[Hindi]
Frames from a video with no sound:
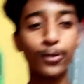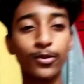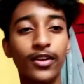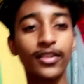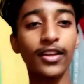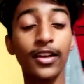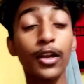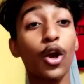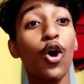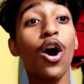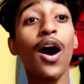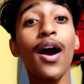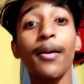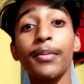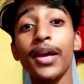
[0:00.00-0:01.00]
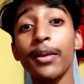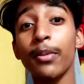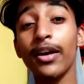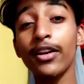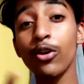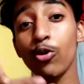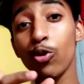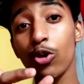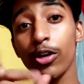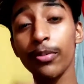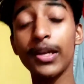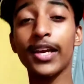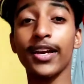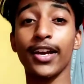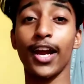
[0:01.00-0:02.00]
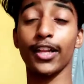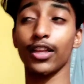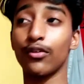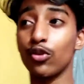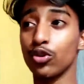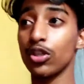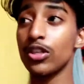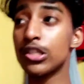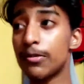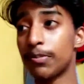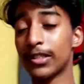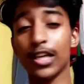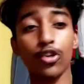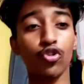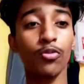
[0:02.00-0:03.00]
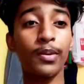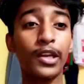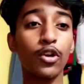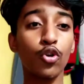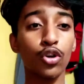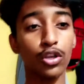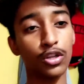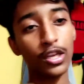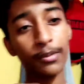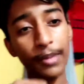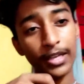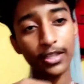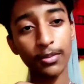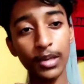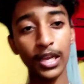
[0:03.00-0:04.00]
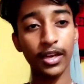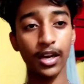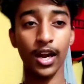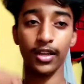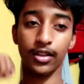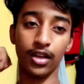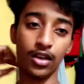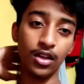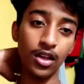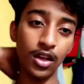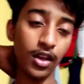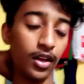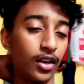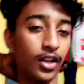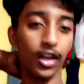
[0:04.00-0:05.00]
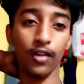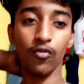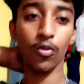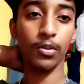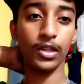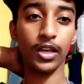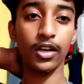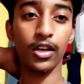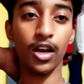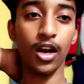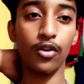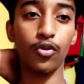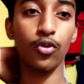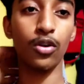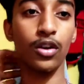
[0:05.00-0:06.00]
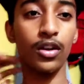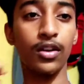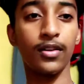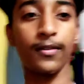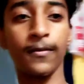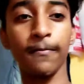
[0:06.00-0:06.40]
सोच रहा था हाँ मैं एक बार ना गोल्ड भी लेकर आया था वो होती पचास रुपए की और सेम ऐसी भी लेकर आया था लेकिन वो पता नहीं कहाँ होगी